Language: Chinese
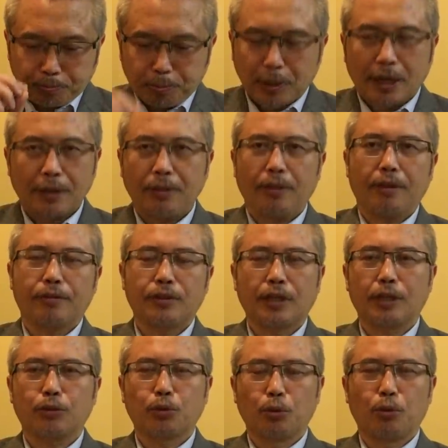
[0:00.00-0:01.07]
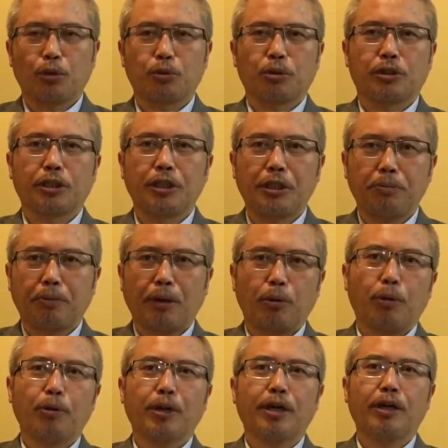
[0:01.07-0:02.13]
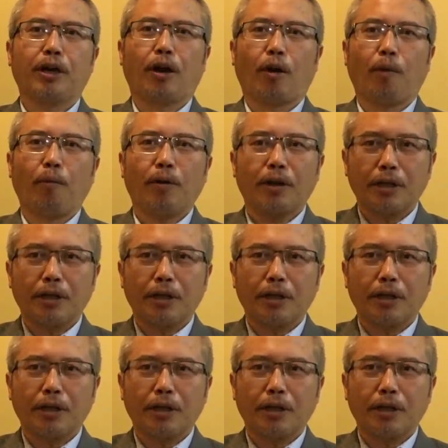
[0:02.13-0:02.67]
不跟这个中国做生意，美国会更好。